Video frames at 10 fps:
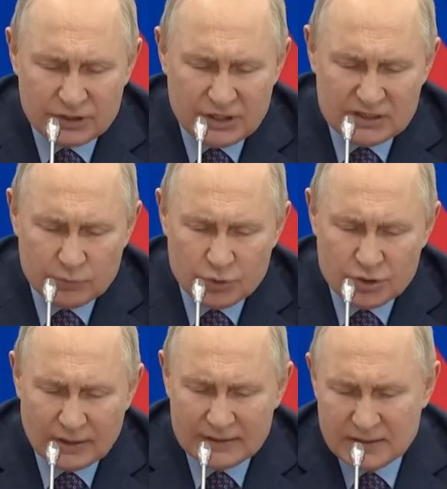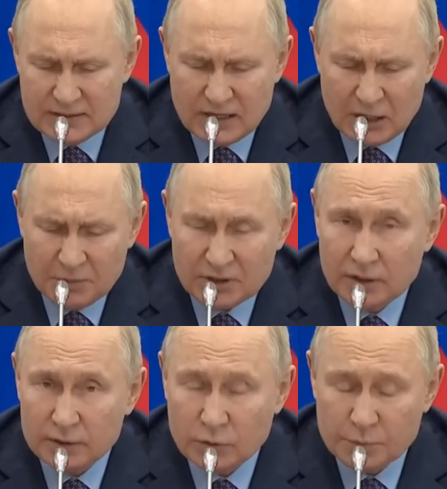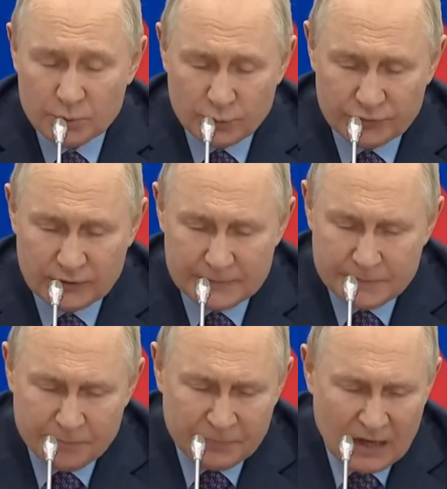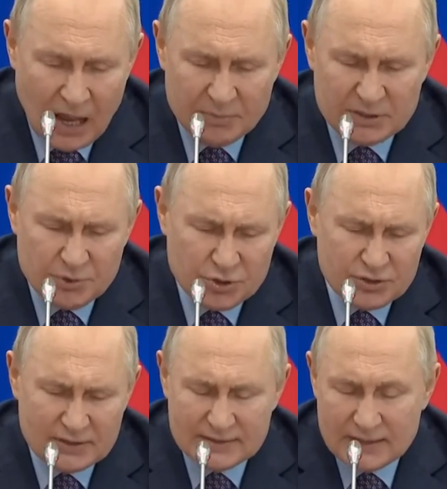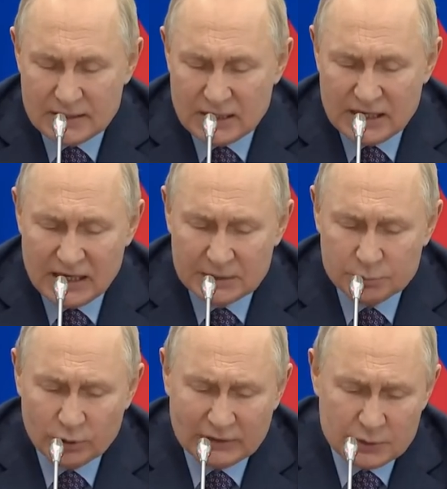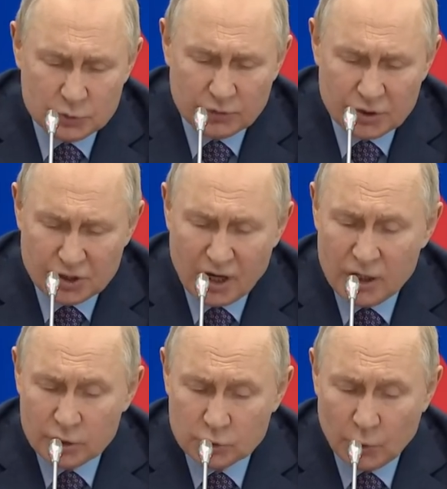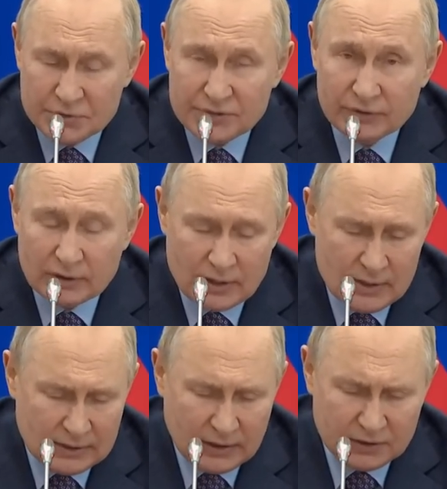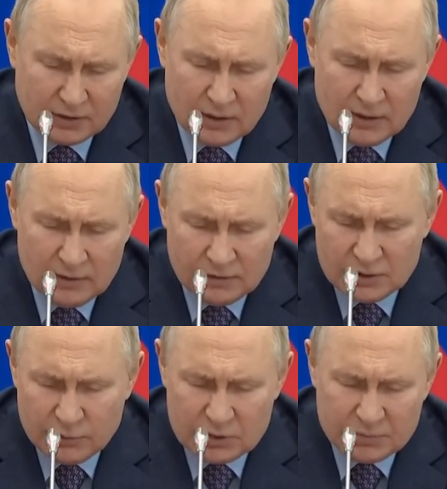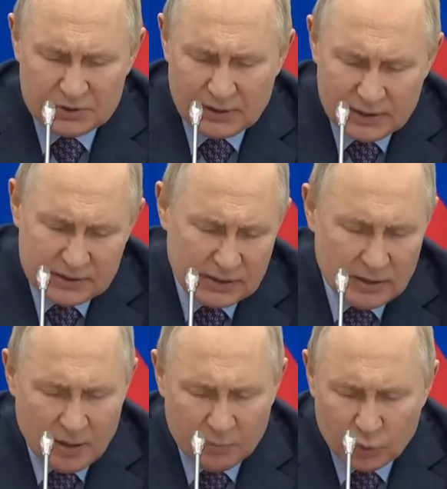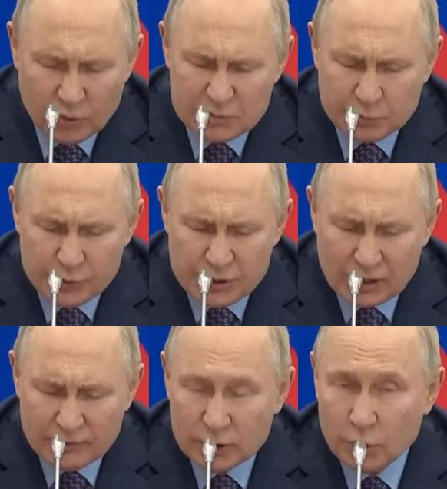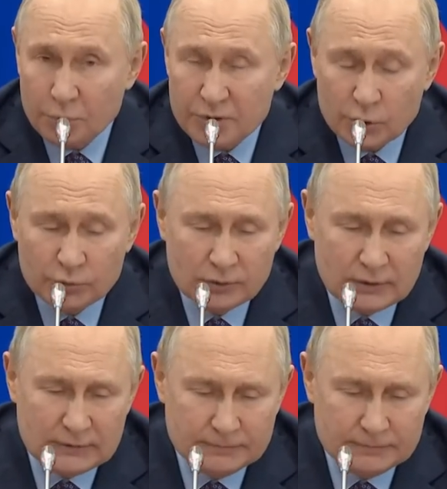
действующей российской орбитальной группировки, обеспечить создание и эксплуатацию наших собственных, как это называют специалисты, многоспутниковых группировок.